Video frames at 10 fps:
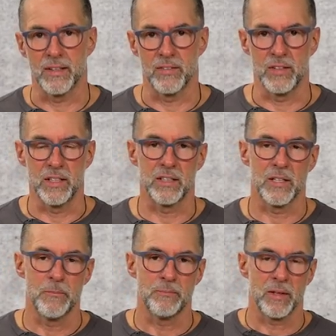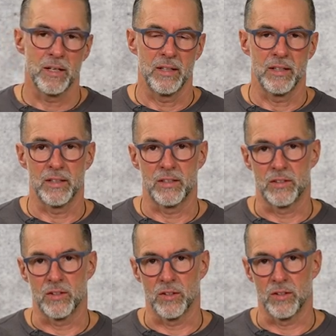an sich,
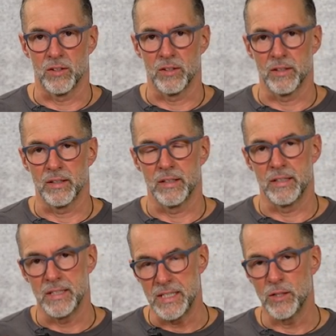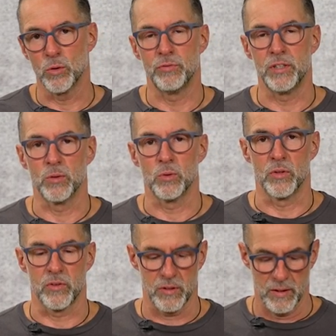der
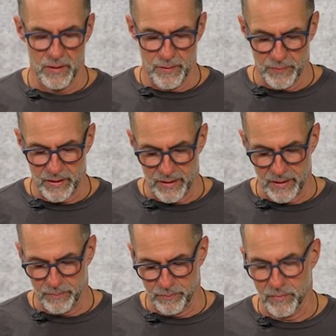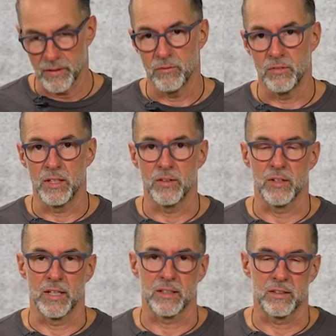Nidovirus. Ähm, wie
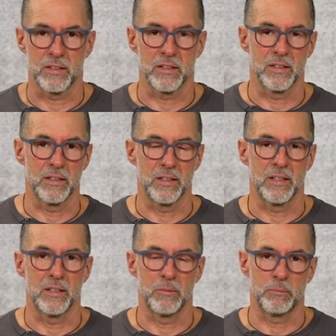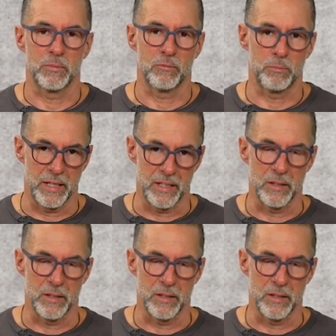gesagt, äh, bei